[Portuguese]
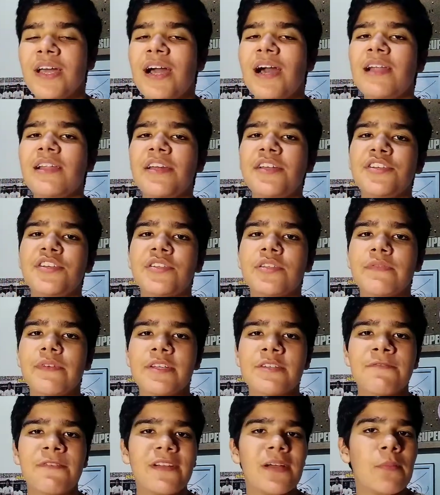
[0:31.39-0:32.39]
Além disso,
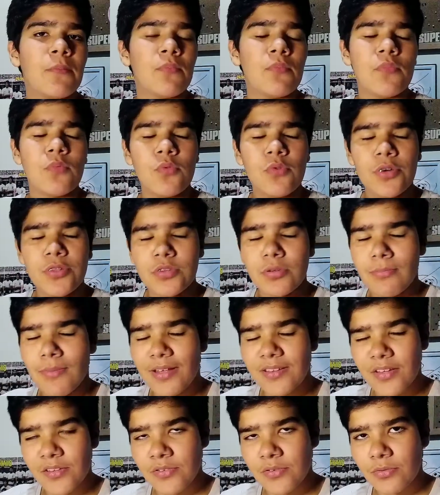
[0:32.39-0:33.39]
vou te falar muito
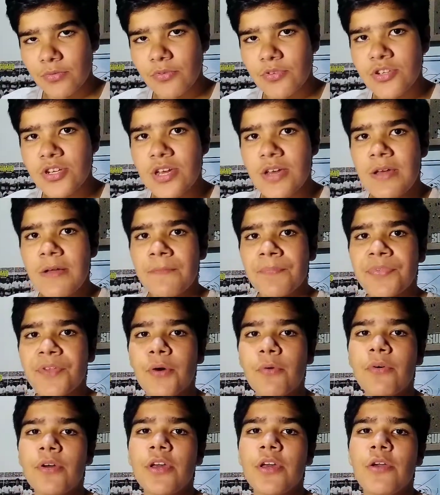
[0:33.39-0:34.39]
mais assuntos,
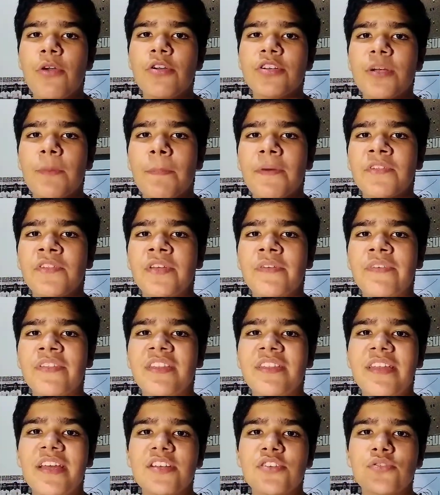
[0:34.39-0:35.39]
então eu já peço que
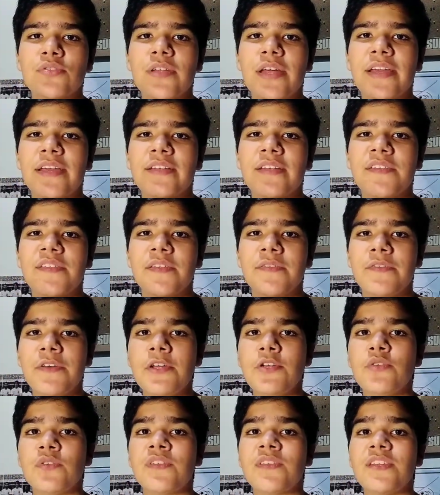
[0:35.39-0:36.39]
você deixe um like nesse
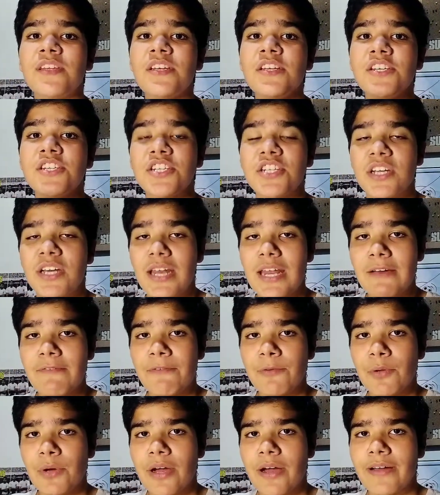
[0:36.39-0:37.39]
vídeo, se
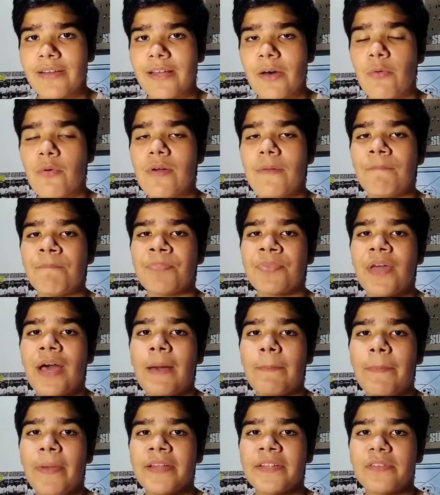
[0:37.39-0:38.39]
inscreva no canal
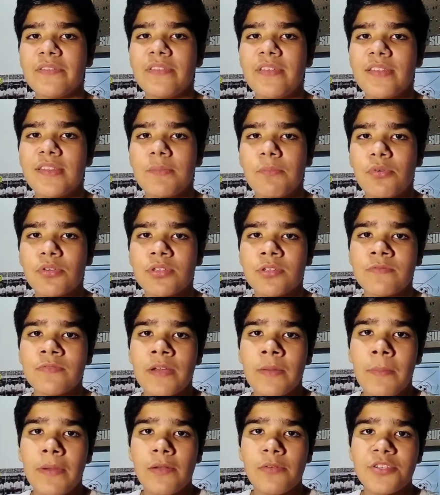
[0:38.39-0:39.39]
apertando nesse botão
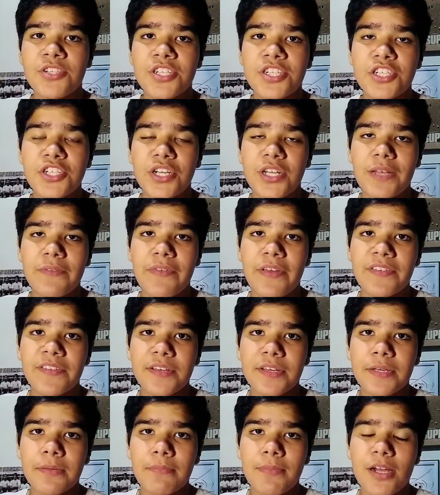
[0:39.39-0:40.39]
vermelho de
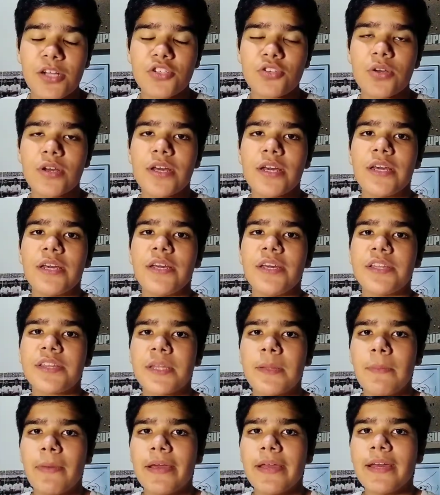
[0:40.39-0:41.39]
inscrever-se aqui embaixo e
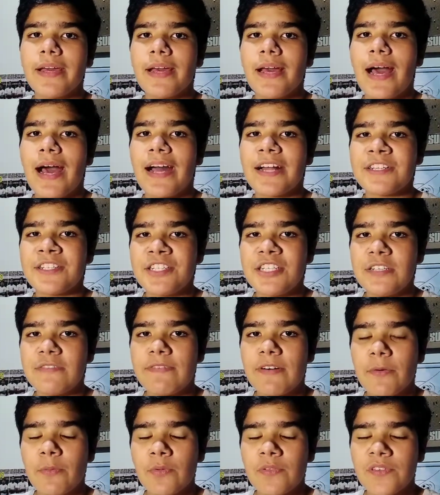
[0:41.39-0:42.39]
também
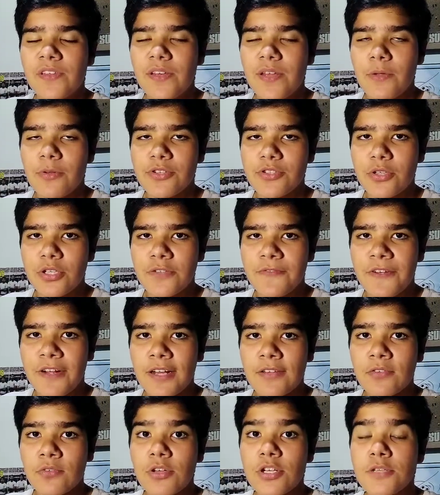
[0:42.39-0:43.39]
ativa o sininho de
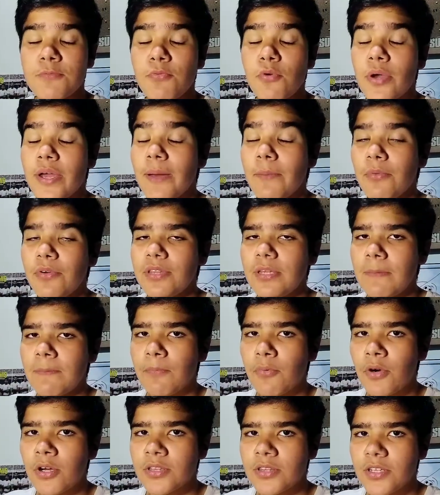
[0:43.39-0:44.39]
notificações porque é muito
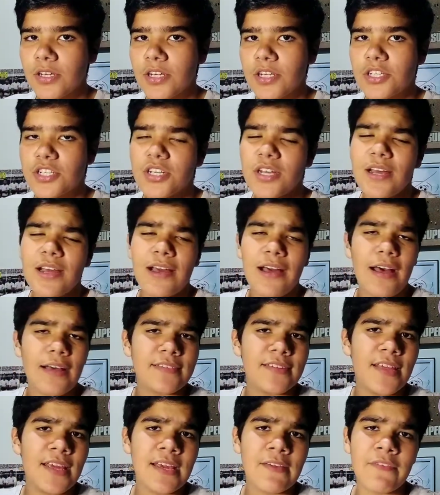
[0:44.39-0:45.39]
importante.
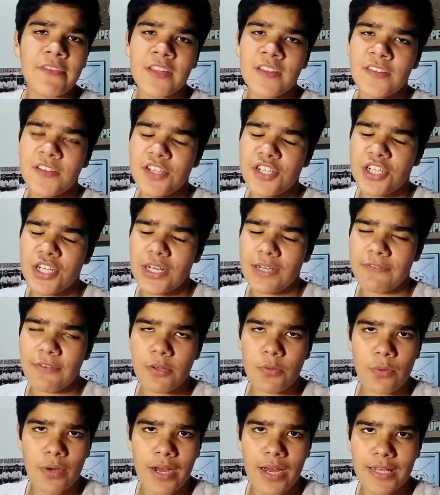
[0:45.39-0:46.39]
Assim que você se
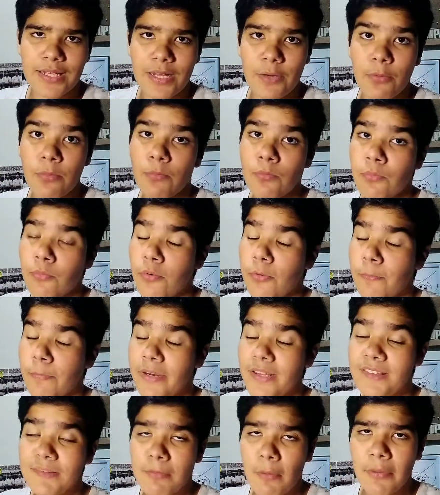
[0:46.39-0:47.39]
inscrever em um canal,
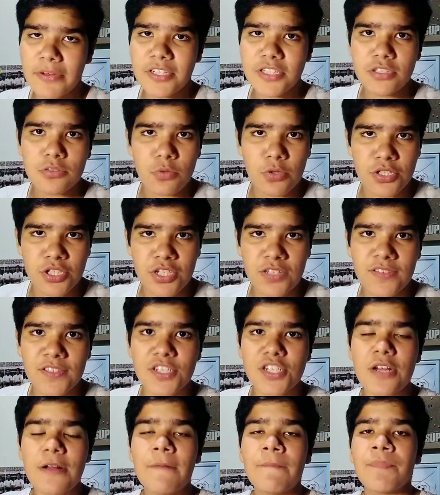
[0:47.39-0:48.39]
principalmente de
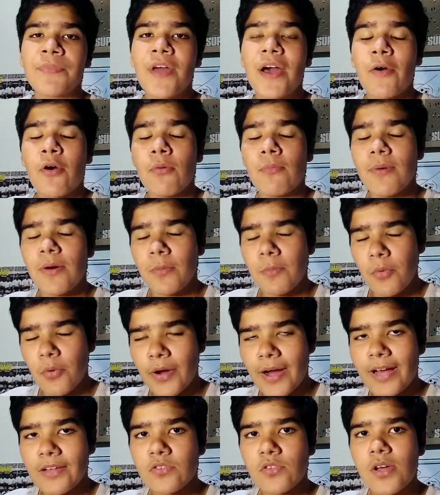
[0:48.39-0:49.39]
notícias, como é o
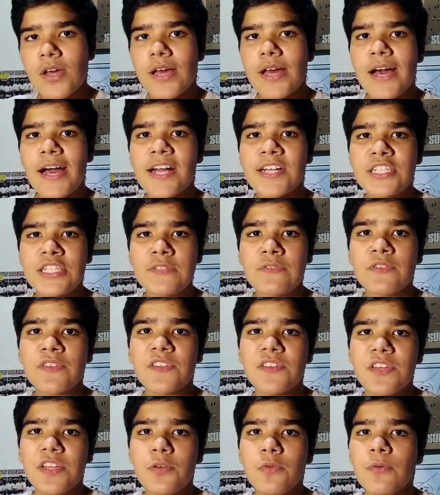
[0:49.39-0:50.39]
meu caso, ativa o
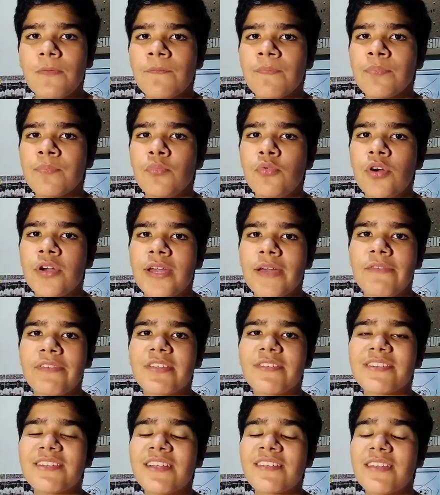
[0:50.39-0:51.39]
sininho porque
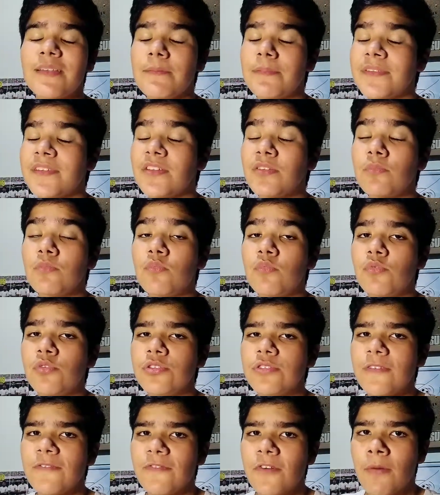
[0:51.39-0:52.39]
você vai estar sempre sendo
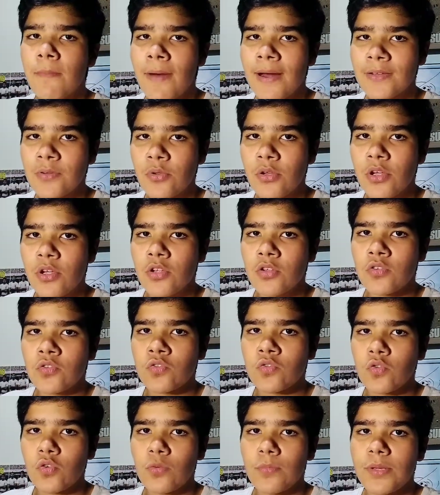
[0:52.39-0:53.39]
muito informado
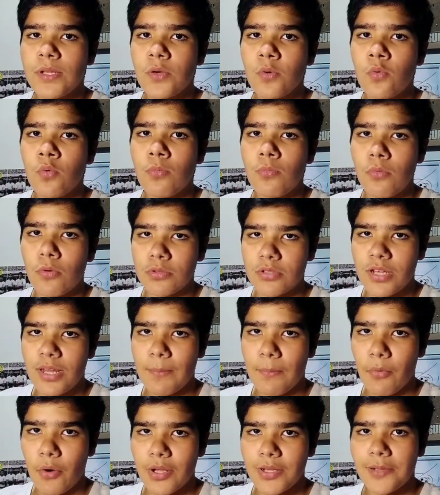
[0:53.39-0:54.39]
sobre o mundo
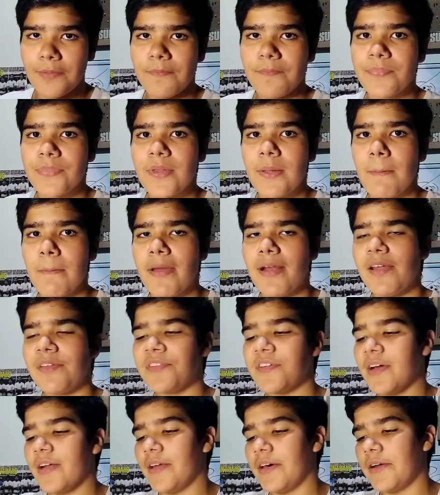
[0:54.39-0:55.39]
da bola.
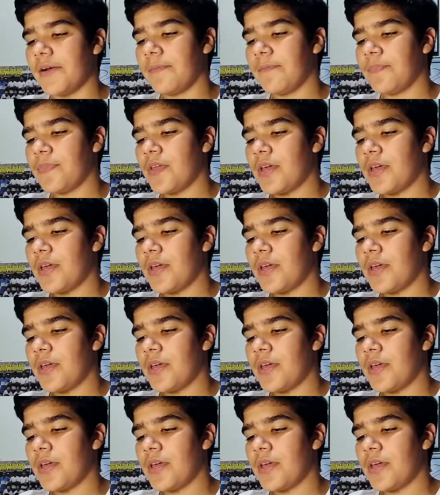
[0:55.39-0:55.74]
Beleza, galera?